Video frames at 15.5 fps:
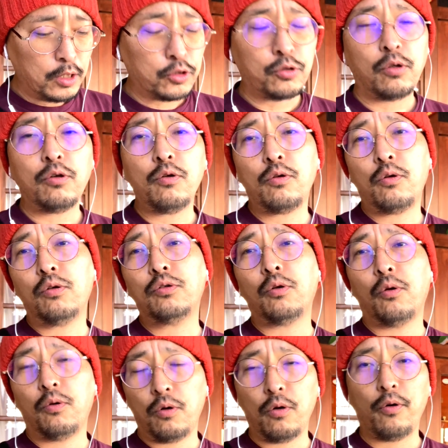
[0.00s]
そのこと
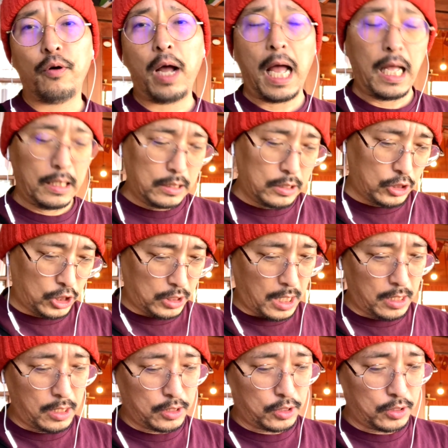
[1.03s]
を案じ
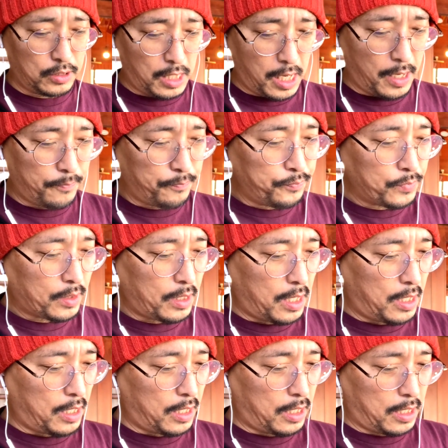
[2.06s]
たですね、
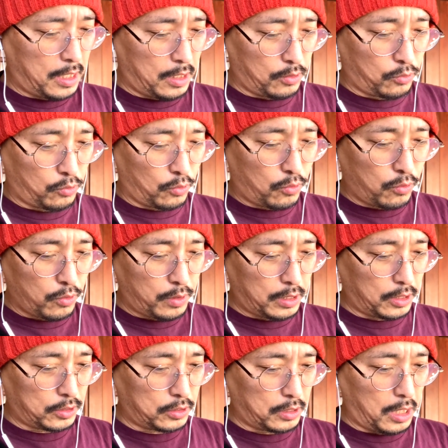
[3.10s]
えー、っと、これは
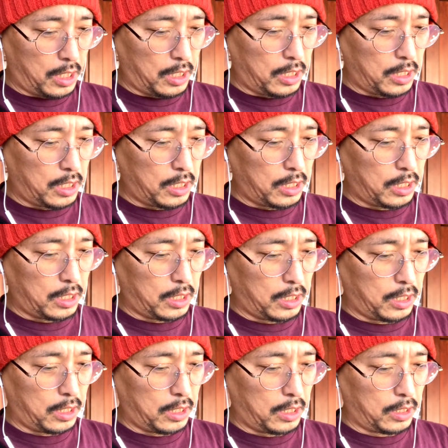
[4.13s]
ですね、
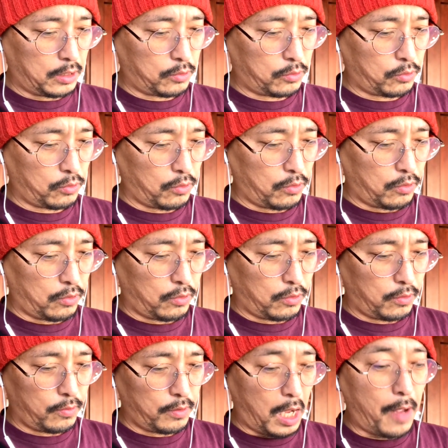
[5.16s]
えー、っ
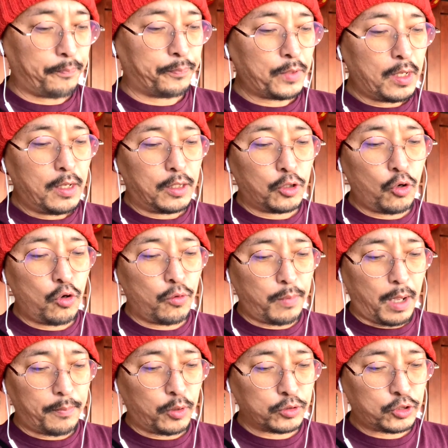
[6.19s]
と、あ、龍
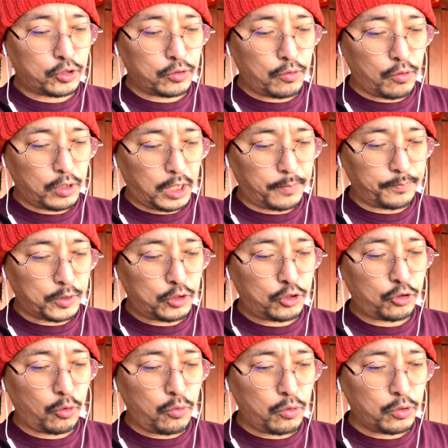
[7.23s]
馬没後に
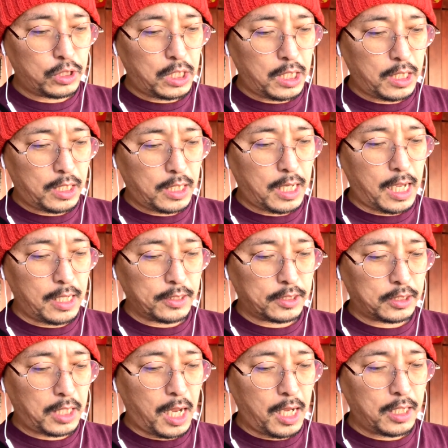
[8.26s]
朝廷が
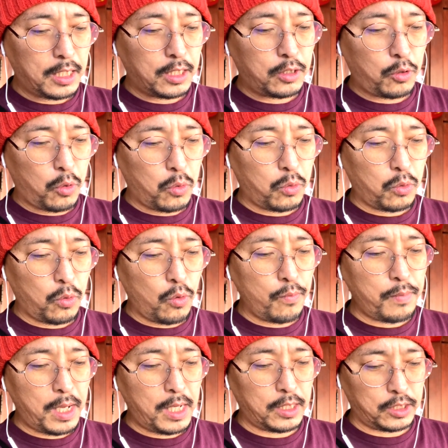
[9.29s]
再興を
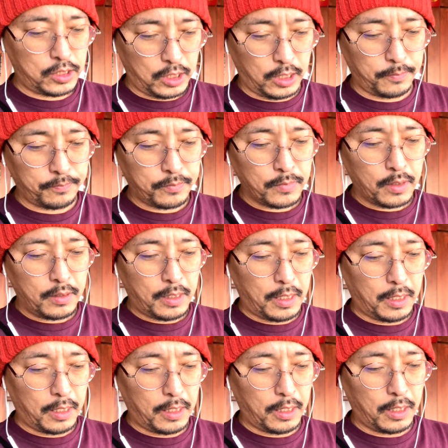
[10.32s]
命じ、
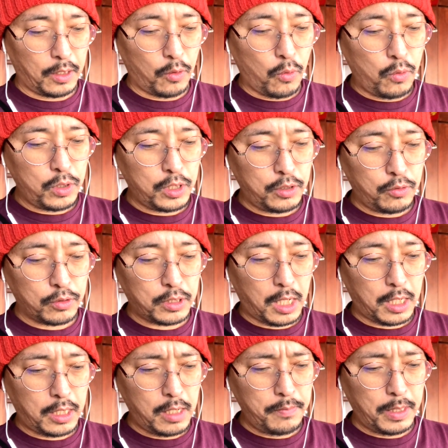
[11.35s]
えー、甥の
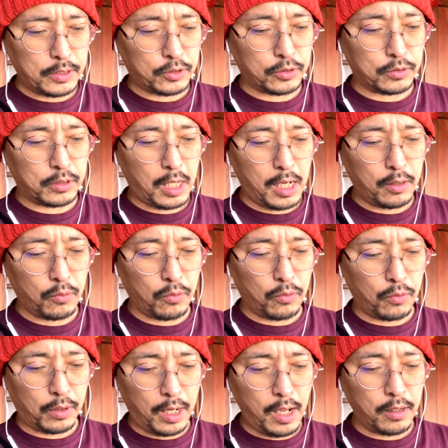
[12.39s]
高松太郎
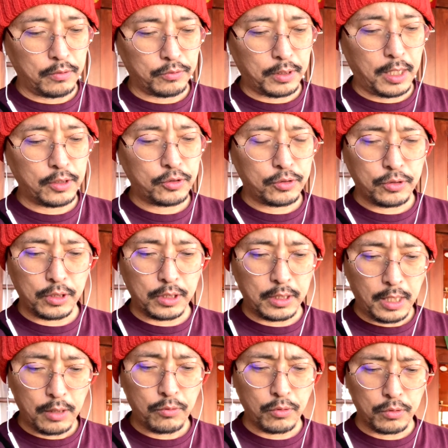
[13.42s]
が受け継い
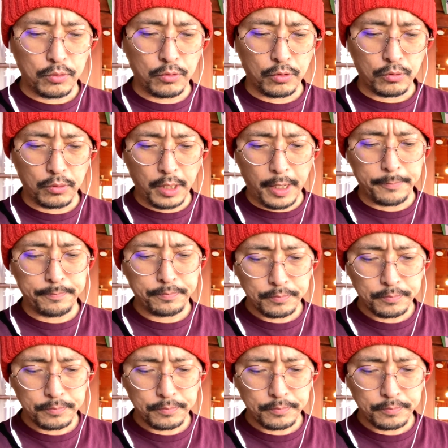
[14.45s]
だということで、